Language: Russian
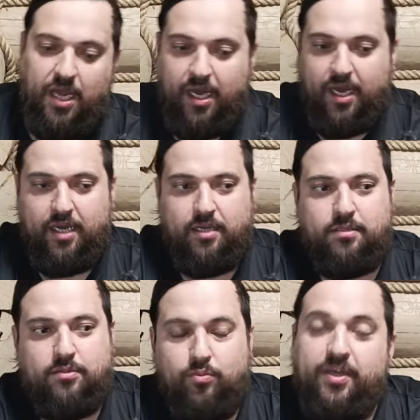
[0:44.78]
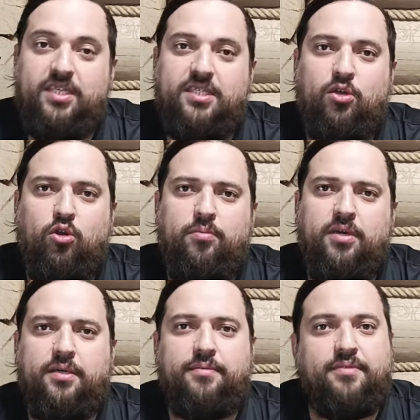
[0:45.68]
А у моих
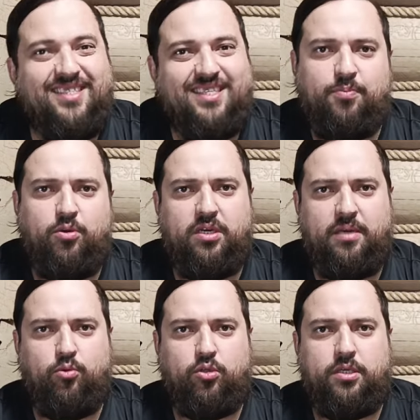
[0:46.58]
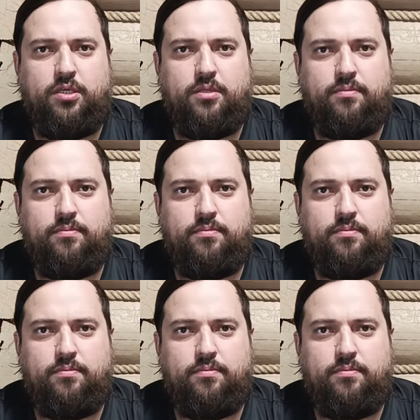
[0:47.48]
знакомых до сих пор работает.